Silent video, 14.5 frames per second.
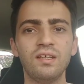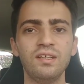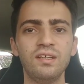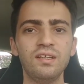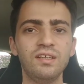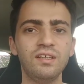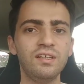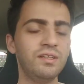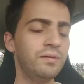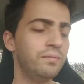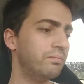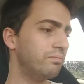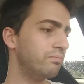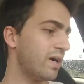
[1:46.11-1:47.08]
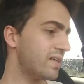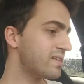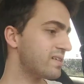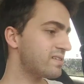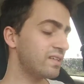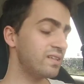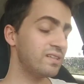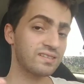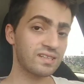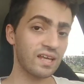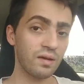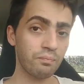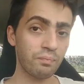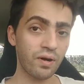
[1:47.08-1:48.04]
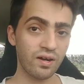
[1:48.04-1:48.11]
E, mas assim,
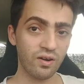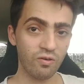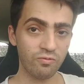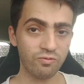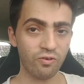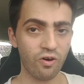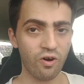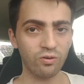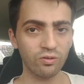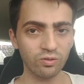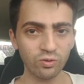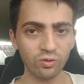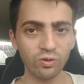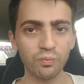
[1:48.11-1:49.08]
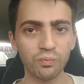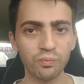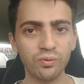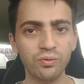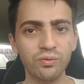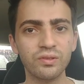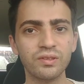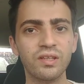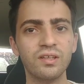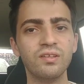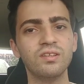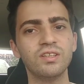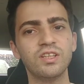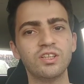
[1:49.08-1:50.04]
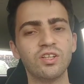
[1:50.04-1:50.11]
sem perder o foco do grupo,
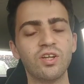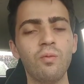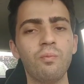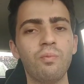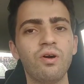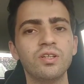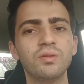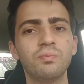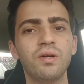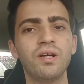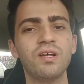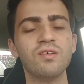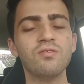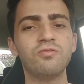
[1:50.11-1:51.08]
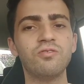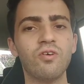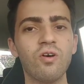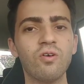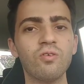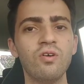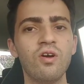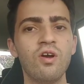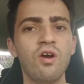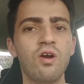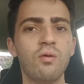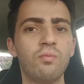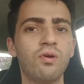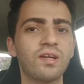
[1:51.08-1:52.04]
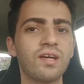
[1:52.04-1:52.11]
entendeu? A gente não pode perder o foco
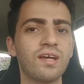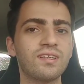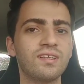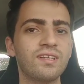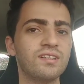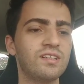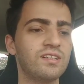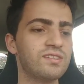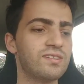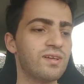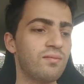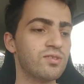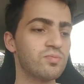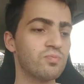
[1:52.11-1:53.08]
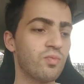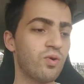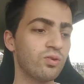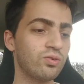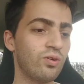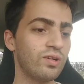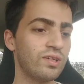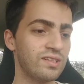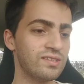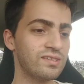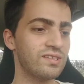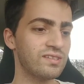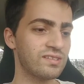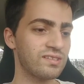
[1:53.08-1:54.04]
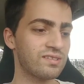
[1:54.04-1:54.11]
porque aqui a gente somos
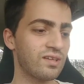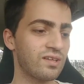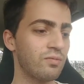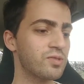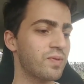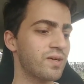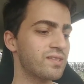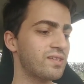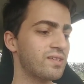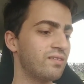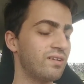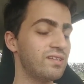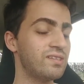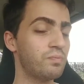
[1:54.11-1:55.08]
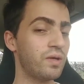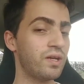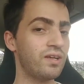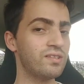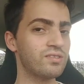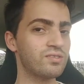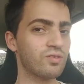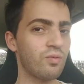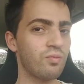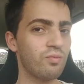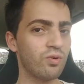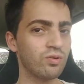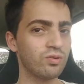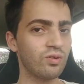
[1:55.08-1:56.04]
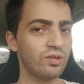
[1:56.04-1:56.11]
motoristas, estamos passando aí experiências como
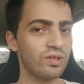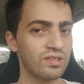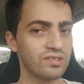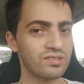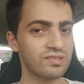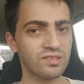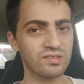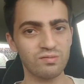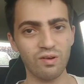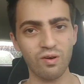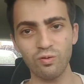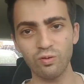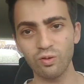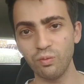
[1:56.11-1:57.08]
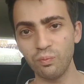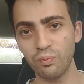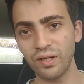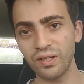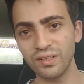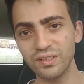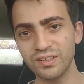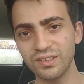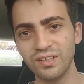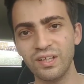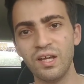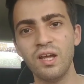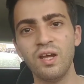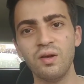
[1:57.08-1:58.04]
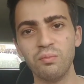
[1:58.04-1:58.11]
motoristas, não é um grupo aí de
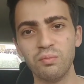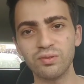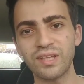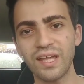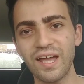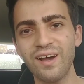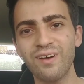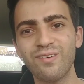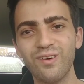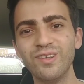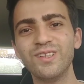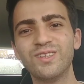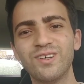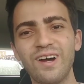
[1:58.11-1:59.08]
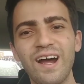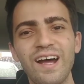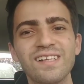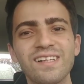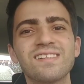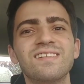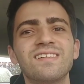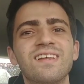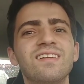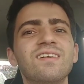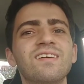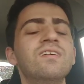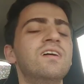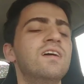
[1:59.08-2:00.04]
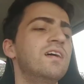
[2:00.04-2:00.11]
boteco ou de churrasco,
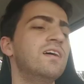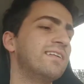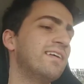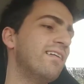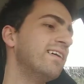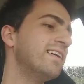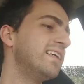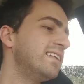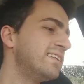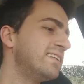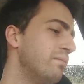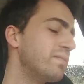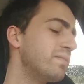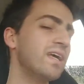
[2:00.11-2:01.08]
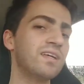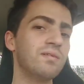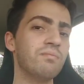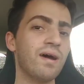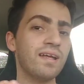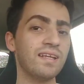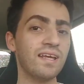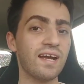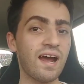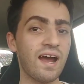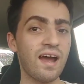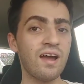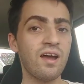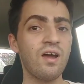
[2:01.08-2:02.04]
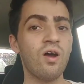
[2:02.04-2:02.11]
entendeu? Então a gente sempre tem que
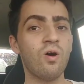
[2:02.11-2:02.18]
maneirar.